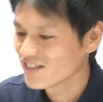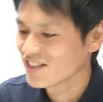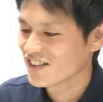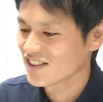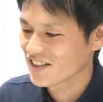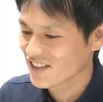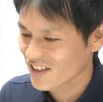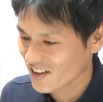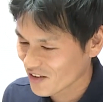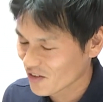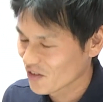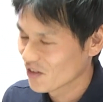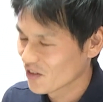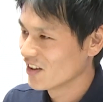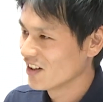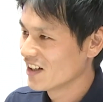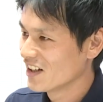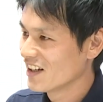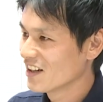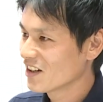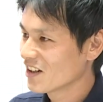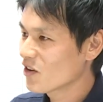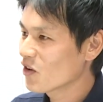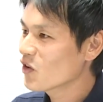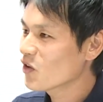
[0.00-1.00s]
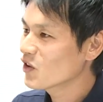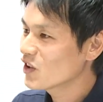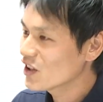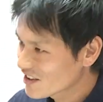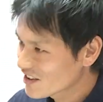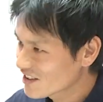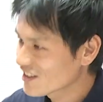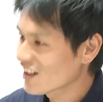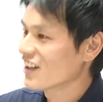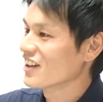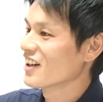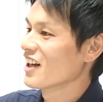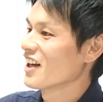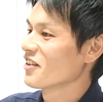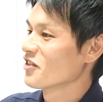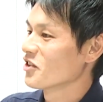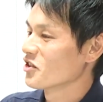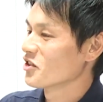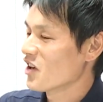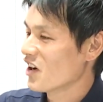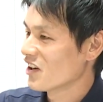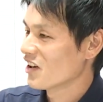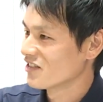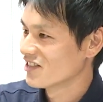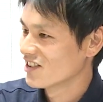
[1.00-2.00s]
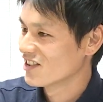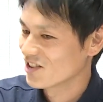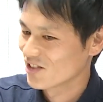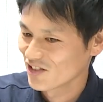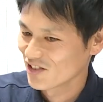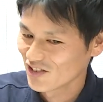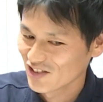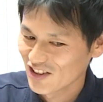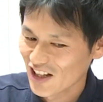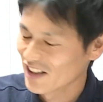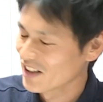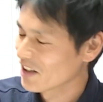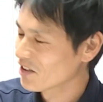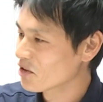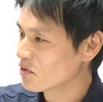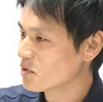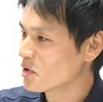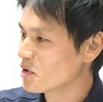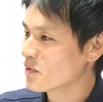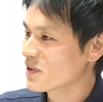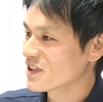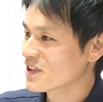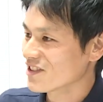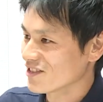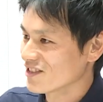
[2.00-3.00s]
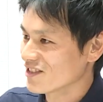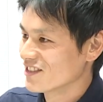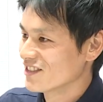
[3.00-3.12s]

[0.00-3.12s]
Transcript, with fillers: んですけどここで伝えたいことあるんです何だと思います